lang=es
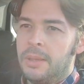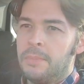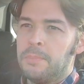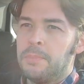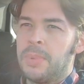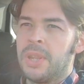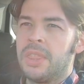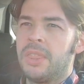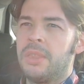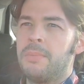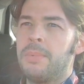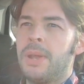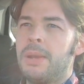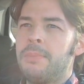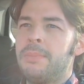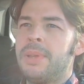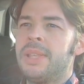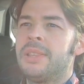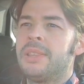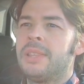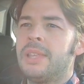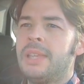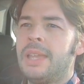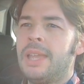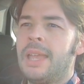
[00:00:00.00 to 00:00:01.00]

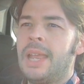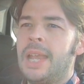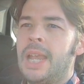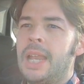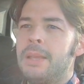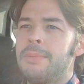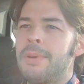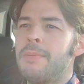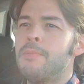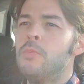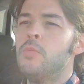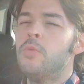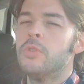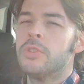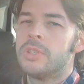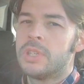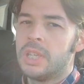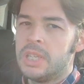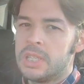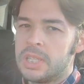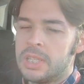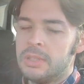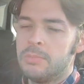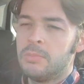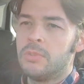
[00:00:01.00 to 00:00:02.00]
Principalmente eleva
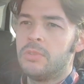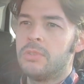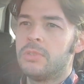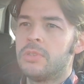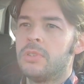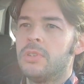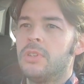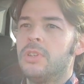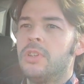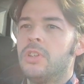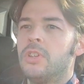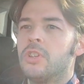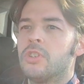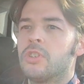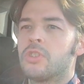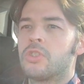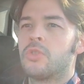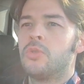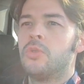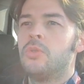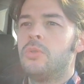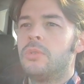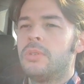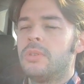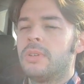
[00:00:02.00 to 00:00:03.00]
muchísimo
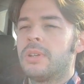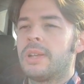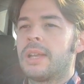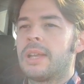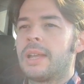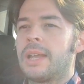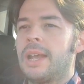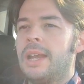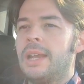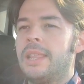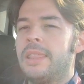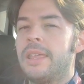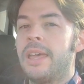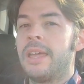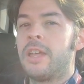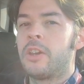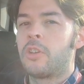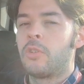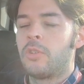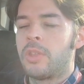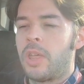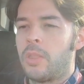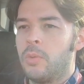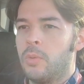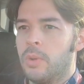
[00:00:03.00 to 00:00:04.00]
su calidad de
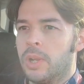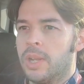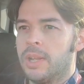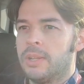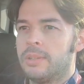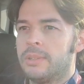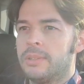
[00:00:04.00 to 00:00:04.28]
rodadura.